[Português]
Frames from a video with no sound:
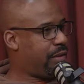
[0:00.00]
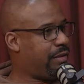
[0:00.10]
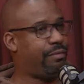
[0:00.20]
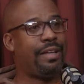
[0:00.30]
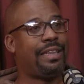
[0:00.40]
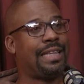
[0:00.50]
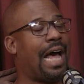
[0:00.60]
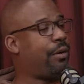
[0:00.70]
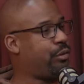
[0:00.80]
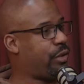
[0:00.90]
Uhum.
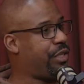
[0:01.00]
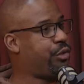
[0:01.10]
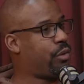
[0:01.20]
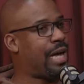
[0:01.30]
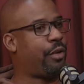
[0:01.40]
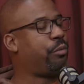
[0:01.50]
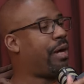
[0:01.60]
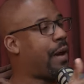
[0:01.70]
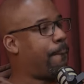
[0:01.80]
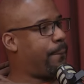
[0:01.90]
Inventaram isso aí, jogaram
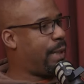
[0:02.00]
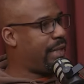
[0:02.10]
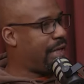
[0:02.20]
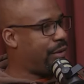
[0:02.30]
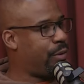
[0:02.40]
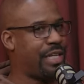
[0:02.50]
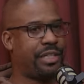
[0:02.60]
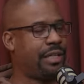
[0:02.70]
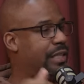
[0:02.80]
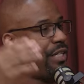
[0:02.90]
numa campanha lá do
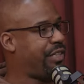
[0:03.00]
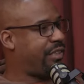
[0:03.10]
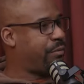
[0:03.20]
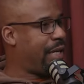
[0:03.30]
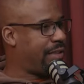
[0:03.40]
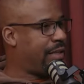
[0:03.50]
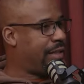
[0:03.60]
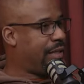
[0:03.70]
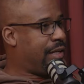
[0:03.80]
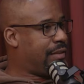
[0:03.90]
etna que nem existe mais,
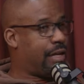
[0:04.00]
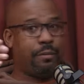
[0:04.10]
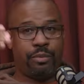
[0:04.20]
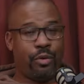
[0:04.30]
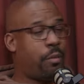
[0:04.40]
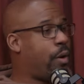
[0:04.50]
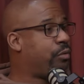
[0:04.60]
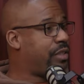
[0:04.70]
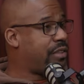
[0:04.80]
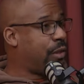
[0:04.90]
né? Sim. Então, foi uma
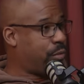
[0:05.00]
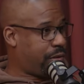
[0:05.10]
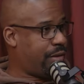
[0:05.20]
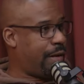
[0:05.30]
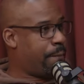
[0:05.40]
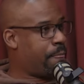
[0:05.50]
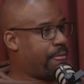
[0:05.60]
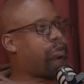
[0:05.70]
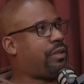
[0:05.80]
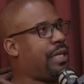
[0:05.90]
maldição, né?
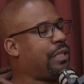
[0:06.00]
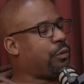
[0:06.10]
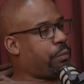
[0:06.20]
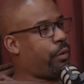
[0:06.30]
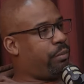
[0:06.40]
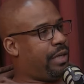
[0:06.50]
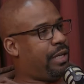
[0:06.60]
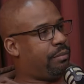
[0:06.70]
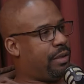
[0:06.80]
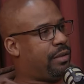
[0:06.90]
Com tanto
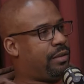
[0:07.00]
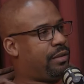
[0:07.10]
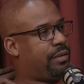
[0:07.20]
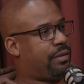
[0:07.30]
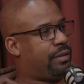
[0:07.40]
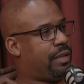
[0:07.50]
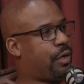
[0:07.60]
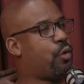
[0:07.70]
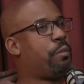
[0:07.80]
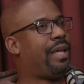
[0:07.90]
problema, né,
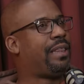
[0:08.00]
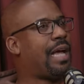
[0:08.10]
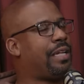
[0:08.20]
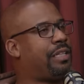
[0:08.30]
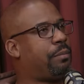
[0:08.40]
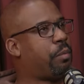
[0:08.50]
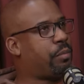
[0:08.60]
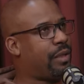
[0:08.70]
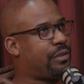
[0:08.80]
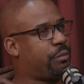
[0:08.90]
com metade da
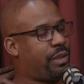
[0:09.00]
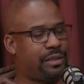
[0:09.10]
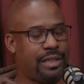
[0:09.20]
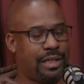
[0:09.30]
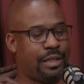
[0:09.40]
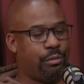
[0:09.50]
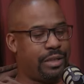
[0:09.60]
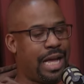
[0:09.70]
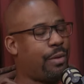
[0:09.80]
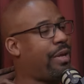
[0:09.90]
população brasileira que não
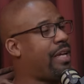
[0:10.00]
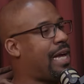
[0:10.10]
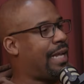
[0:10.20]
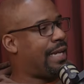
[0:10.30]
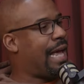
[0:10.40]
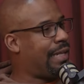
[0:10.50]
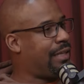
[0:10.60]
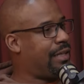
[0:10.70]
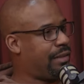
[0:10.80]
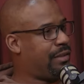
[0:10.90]
tem água
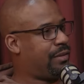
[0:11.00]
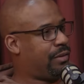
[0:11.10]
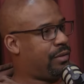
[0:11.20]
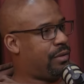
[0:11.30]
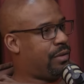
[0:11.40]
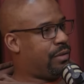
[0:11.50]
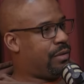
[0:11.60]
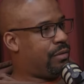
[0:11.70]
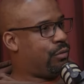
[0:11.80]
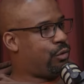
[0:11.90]
encanada, uhum.
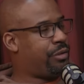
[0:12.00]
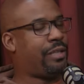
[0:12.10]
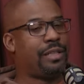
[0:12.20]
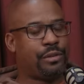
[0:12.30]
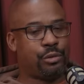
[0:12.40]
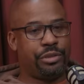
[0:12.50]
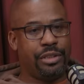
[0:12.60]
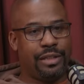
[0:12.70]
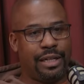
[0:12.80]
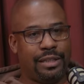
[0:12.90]
o sujeito está
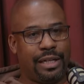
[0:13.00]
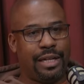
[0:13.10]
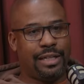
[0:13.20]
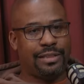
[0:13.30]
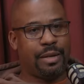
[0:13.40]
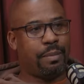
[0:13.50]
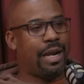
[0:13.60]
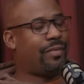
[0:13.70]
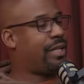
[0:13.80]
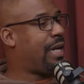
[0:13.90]
discutindo na internet se a
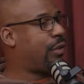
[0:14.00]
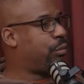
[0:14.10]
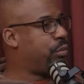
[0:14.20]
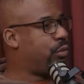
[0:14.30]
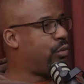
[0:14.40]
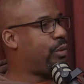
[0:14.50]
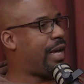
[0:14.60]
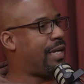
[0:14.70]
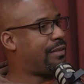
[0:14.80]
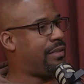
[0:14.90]
palavra criado mudo é
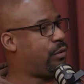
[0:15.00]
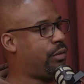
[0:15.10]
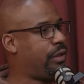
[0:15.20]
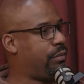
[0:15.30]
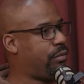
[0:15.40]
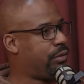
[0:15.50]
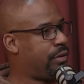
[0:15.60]
racista ou não.